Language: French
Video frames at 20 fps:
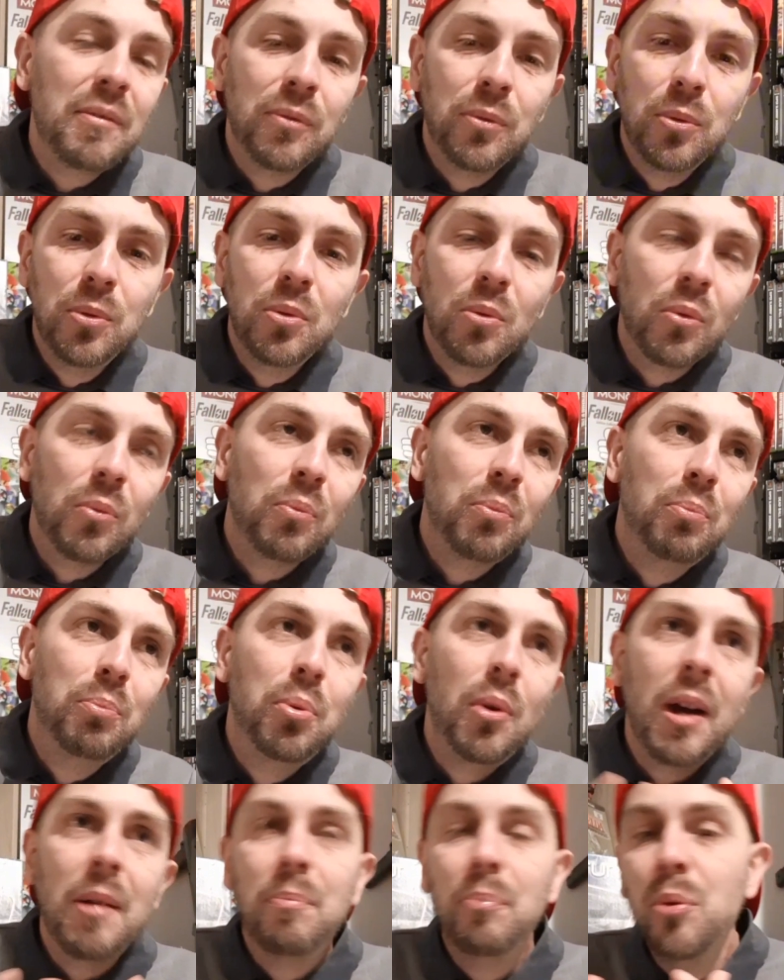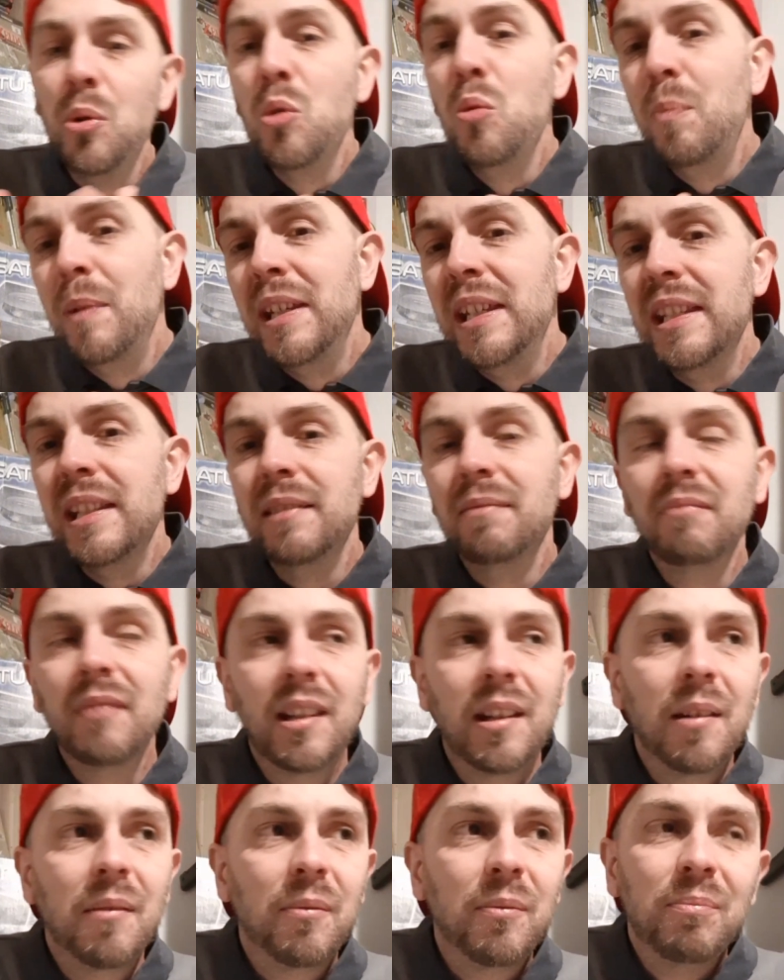vu, on peut un peu oublier.
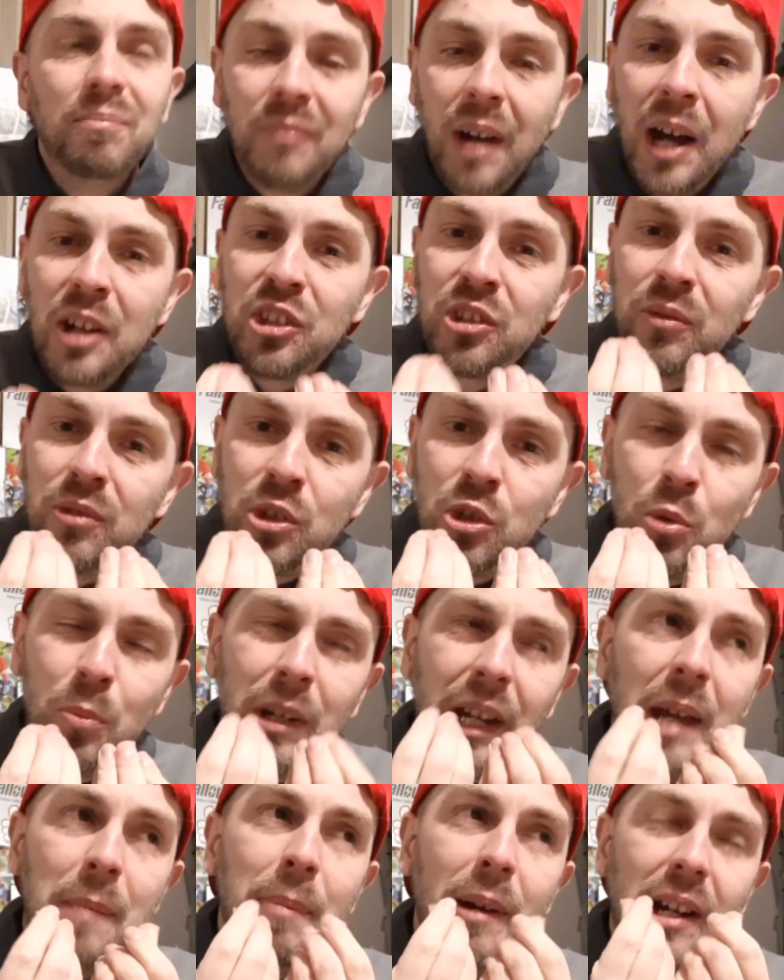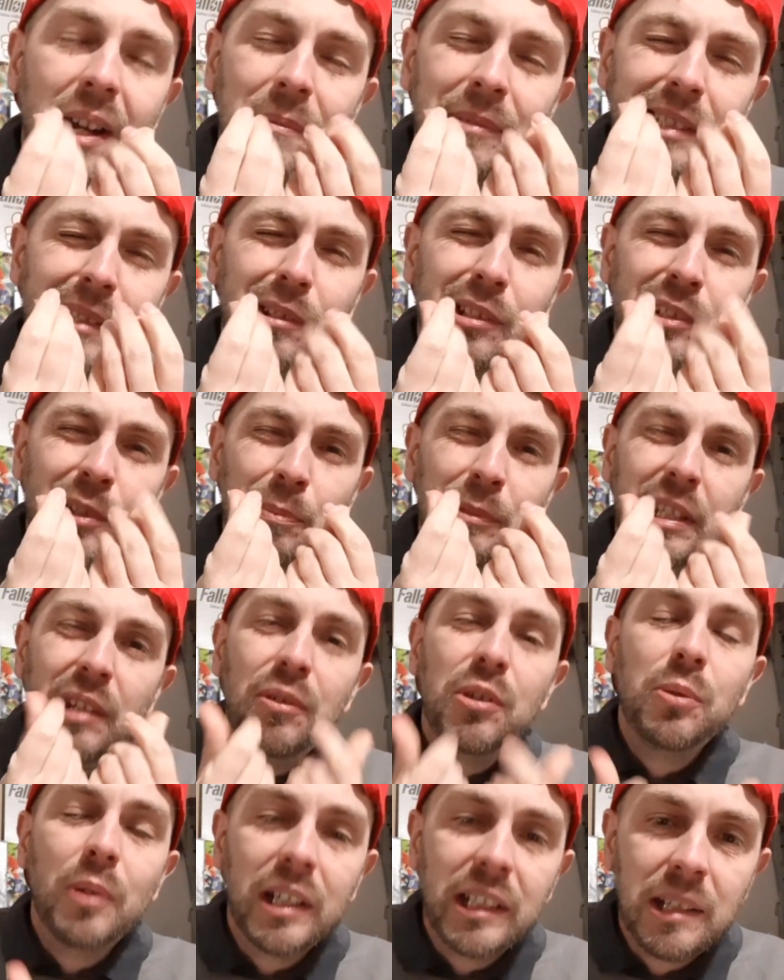Ah, j'oublierai pas quand même ce, petit
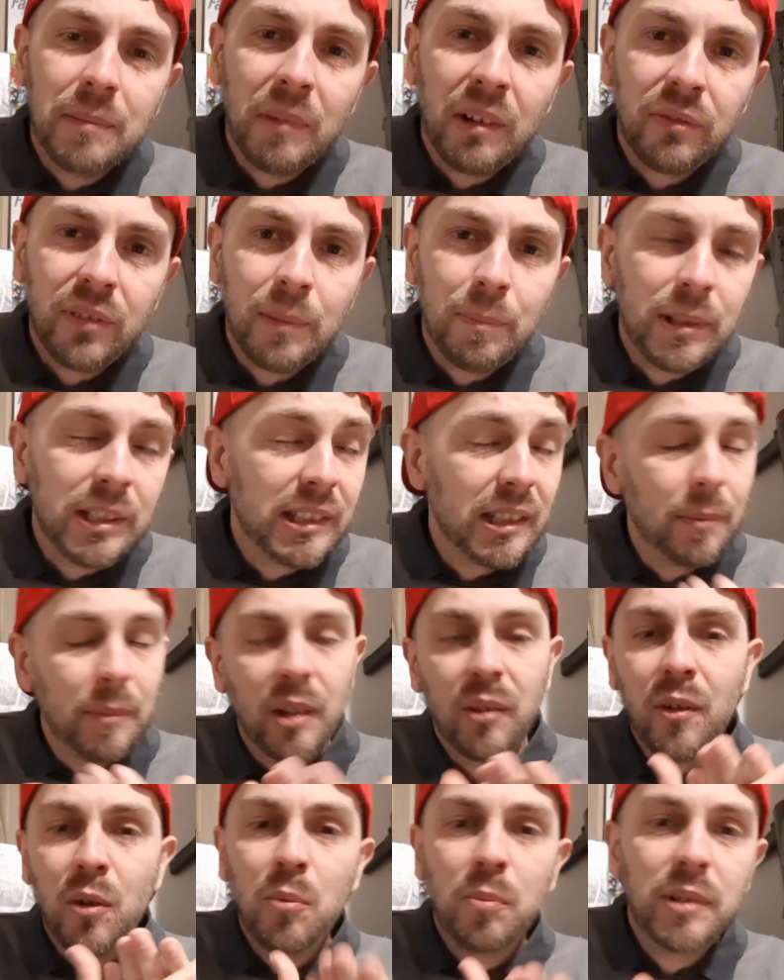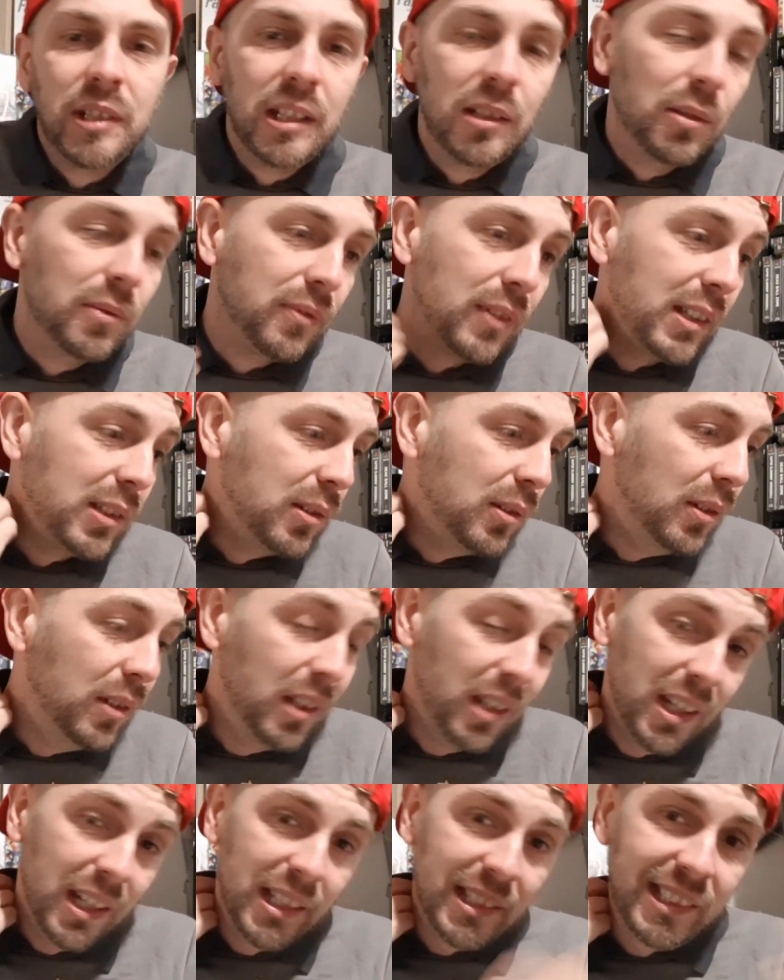visuel qui m'a fait le plaisir, mais on va oublier le fait que
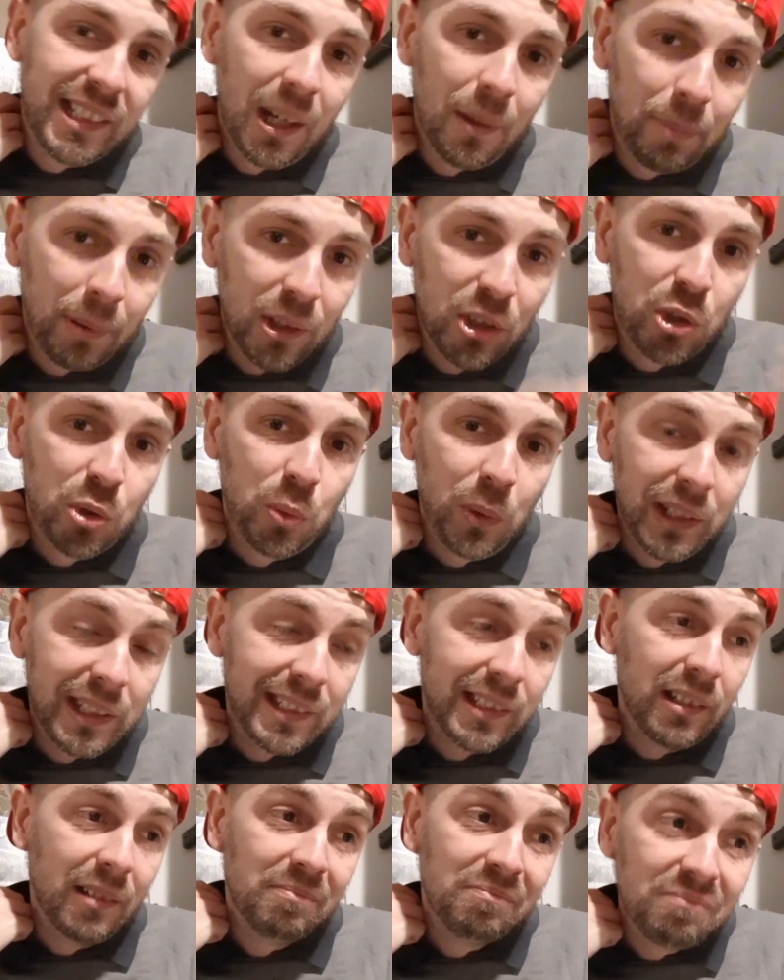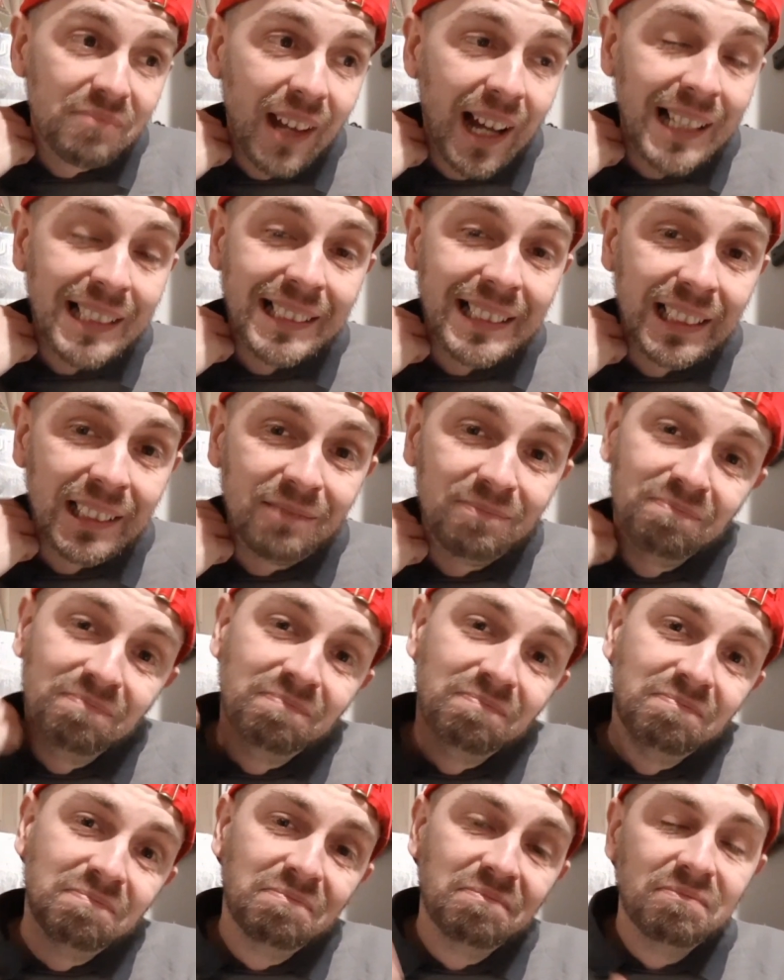s'il n'y a pas de suite à ça,
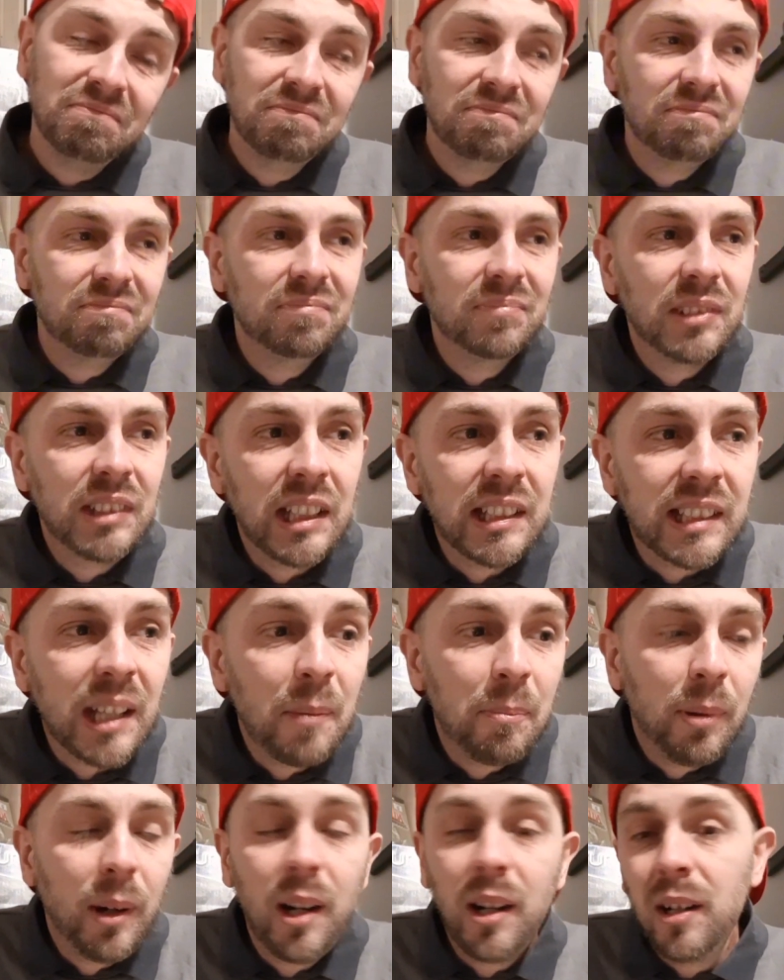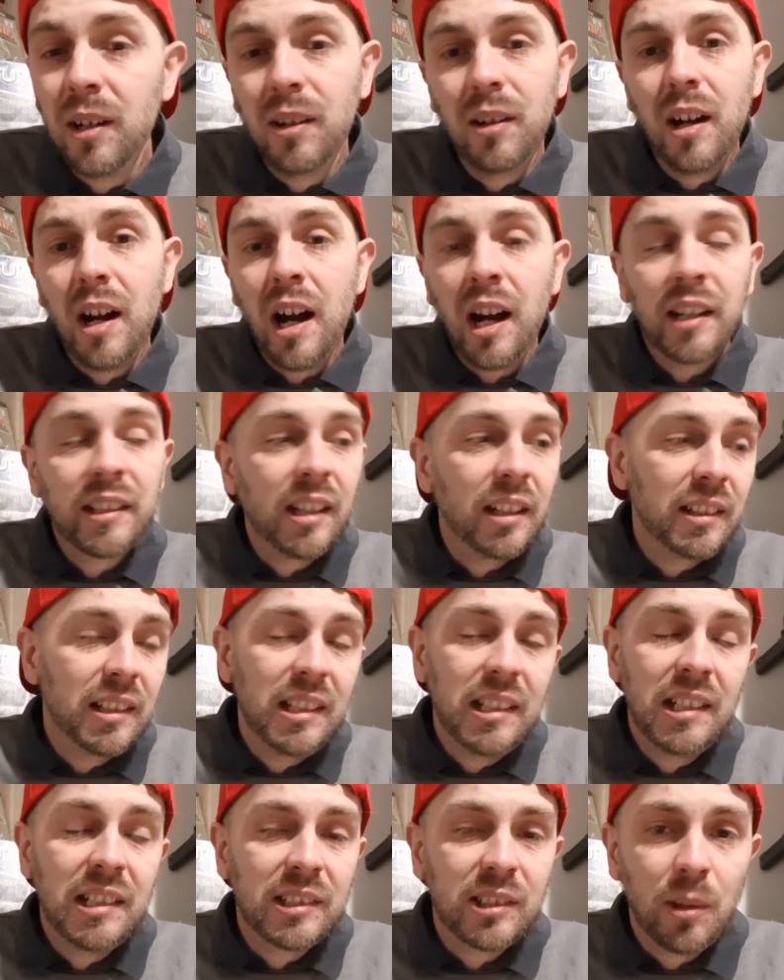c'est sympa euh, à regarder
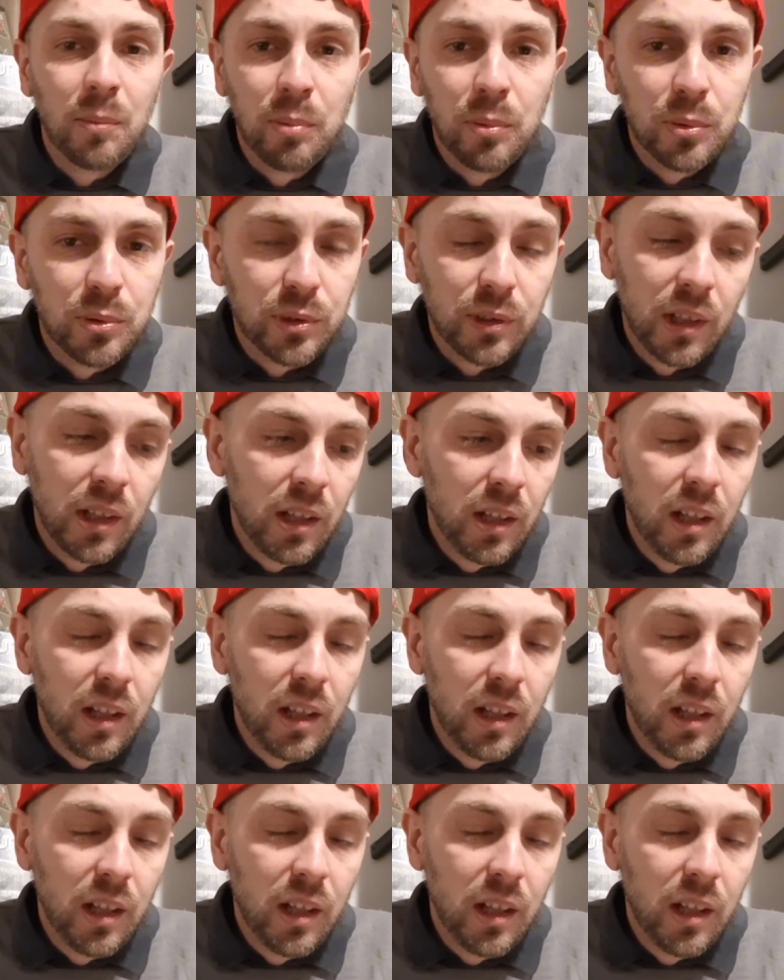et sans plus.